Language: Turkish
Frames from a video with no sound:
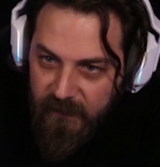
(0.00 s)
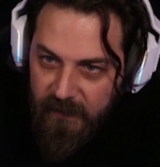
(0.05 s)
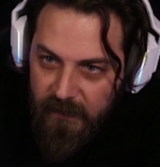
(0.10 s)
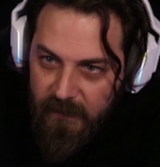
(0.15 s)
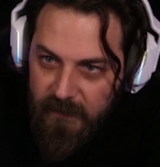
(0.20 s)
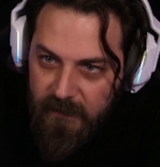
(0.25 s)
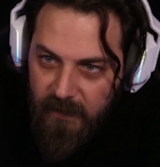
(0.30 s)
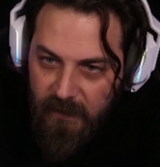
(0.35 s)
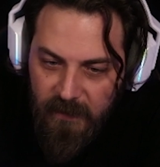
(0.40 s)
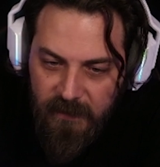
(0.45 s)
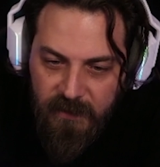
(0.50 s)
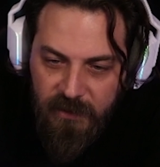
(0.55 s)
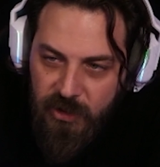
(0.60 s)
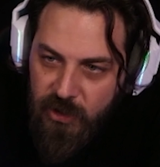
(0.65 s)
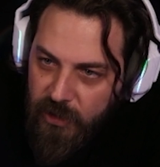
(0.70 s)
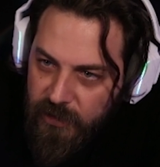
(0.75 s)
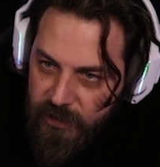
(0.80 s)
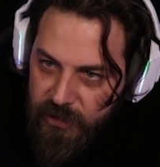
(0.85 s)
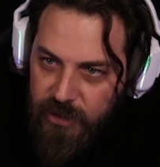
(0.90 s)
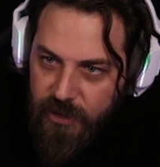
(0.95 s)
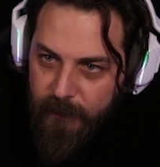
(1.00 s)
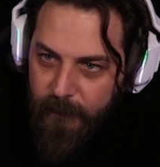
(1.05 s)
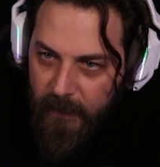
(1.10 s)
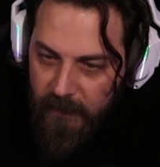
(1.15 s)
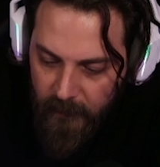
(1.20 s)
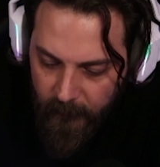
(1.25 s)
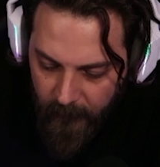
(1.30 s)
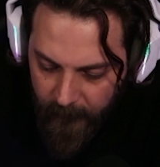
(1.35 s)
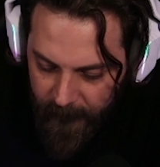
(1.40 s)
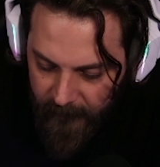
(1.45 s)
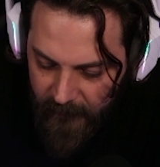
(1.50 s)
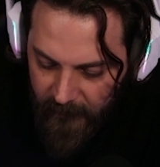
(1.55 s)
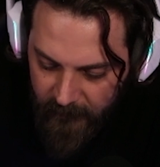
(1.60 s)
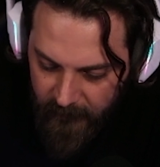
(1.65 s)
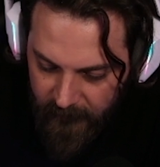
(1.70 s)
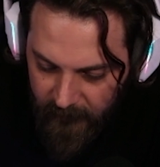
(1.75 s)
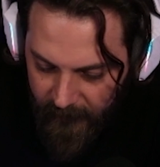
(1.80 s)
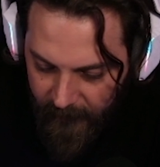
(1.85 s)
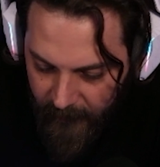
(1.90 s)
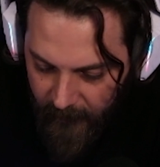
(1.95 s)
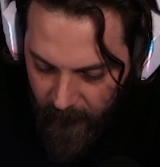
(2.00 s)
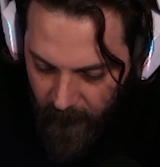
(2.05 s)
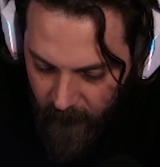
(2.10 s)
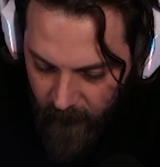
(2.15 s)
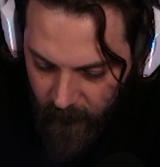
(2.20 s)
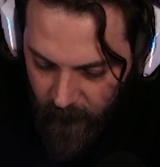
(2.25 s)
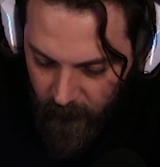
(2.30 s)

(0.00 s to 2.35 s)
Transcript: Fitness'ta nasıl çalışayım? Adam Amerika'da ya.